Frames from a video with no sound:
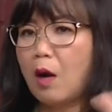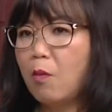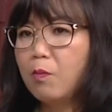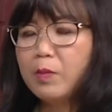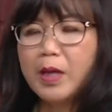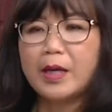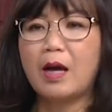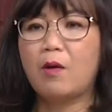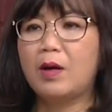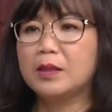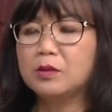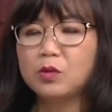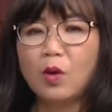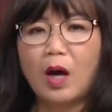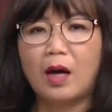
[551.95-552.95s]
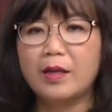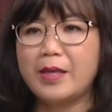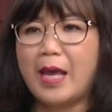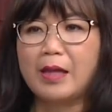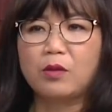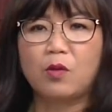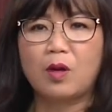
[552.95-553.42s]
không đi đâu hết tôi ở
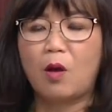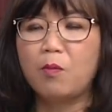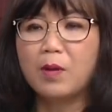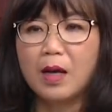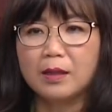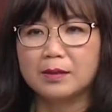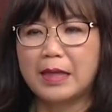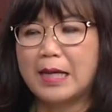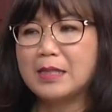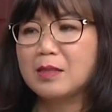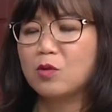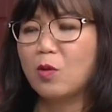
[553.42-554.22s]
nhà tôi không cần test